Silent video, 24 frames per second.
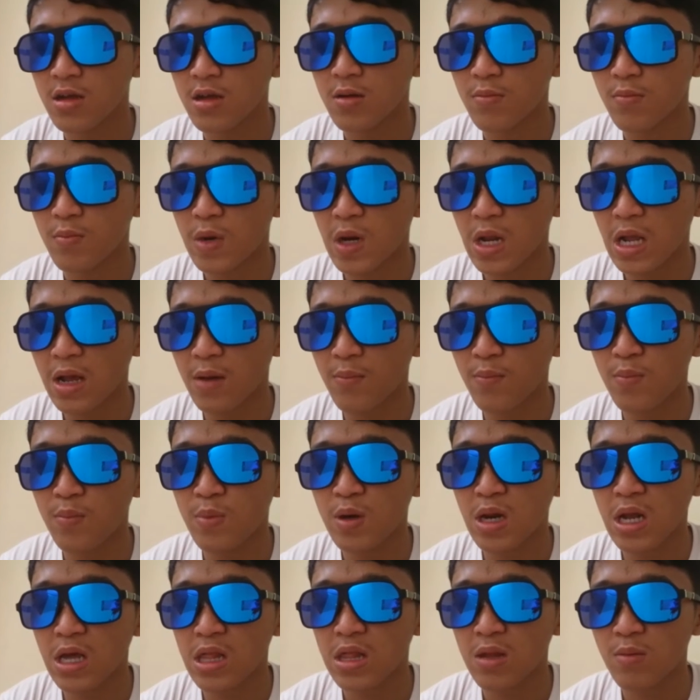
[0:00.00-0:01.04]
mereka
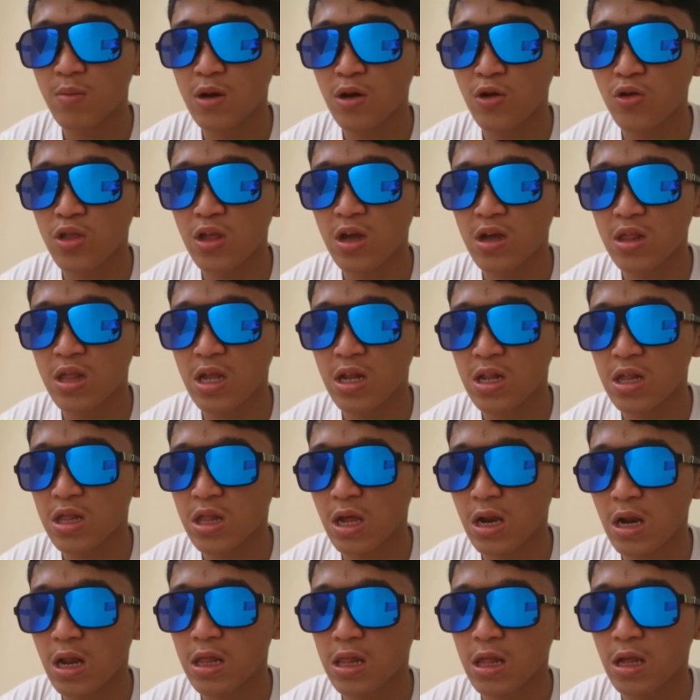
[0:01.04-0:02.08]
berhasil melonjak jadi
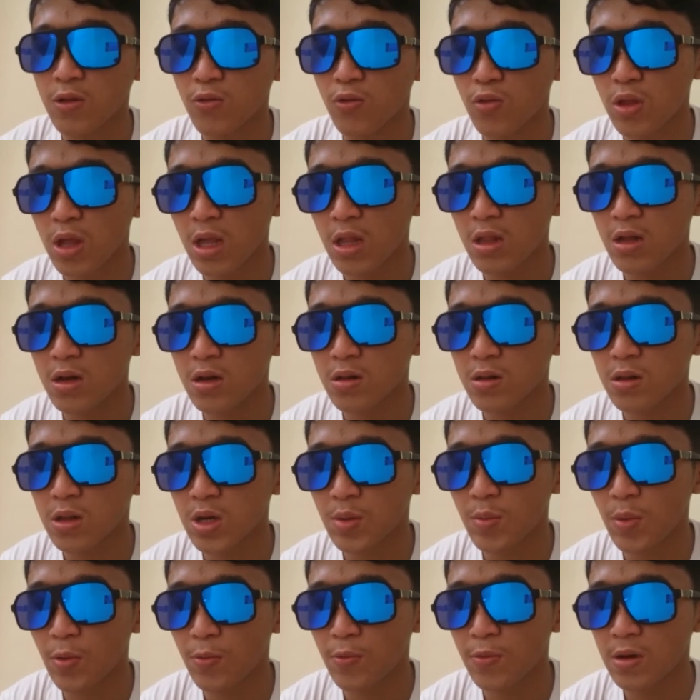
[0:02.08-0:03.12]
salah satu channel
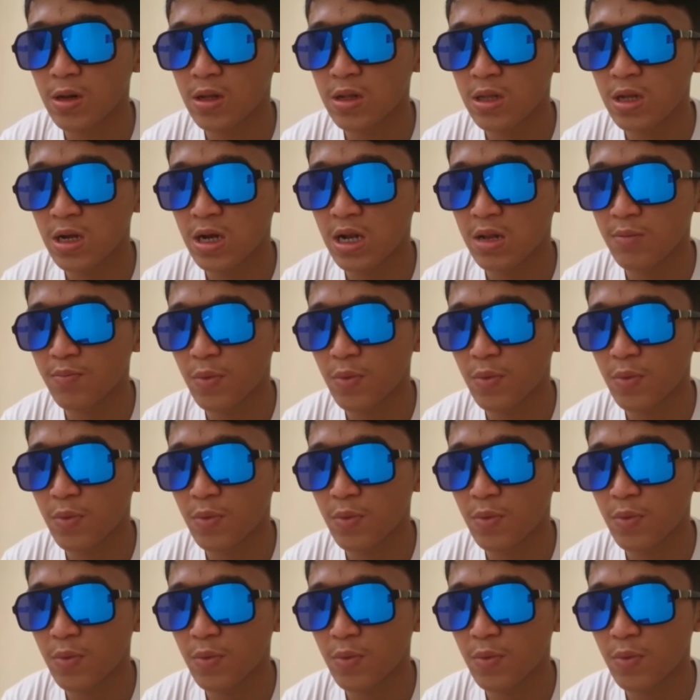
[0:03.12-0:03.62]
terpopuler dengan